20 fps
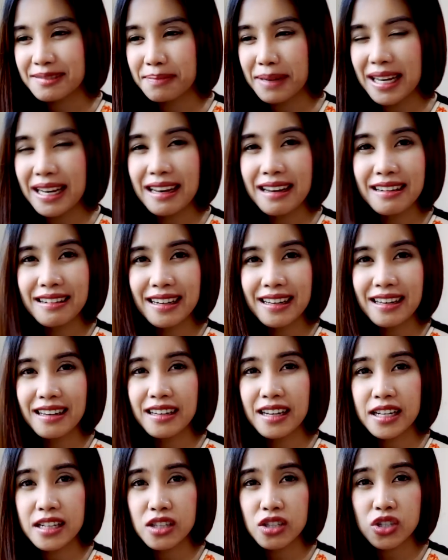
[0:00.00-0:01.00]
ไปเรื่อ
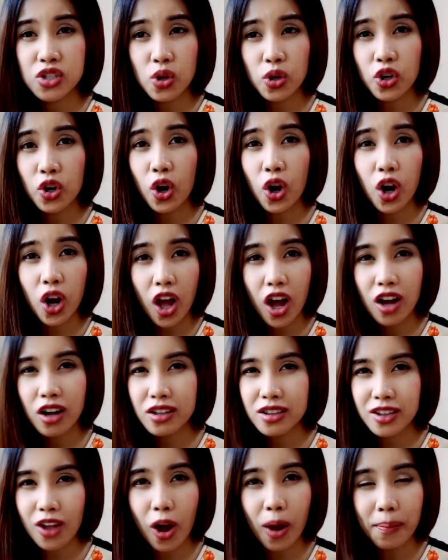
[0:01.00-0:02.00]
ยๆเรื่อยๆจนคล่อง
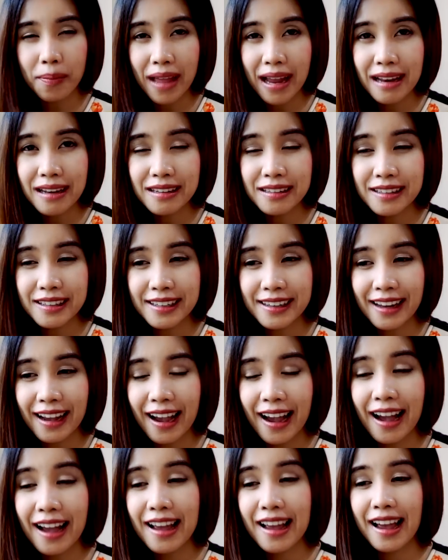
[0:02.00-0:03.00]
ตอบได้เลยนะ
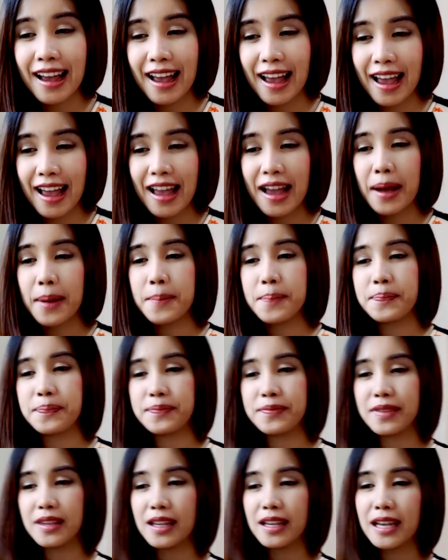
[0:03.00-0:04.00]
คะ อ่ะ
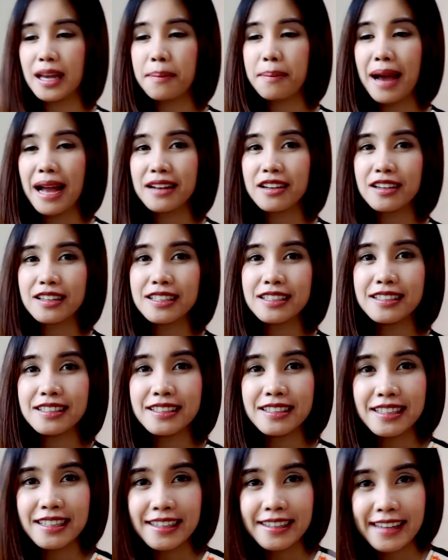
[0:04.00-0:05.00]
การบ้านก็คือ
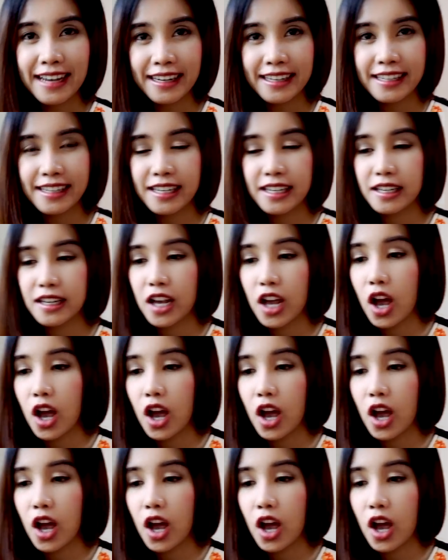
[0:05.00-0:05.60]
อย่างนี้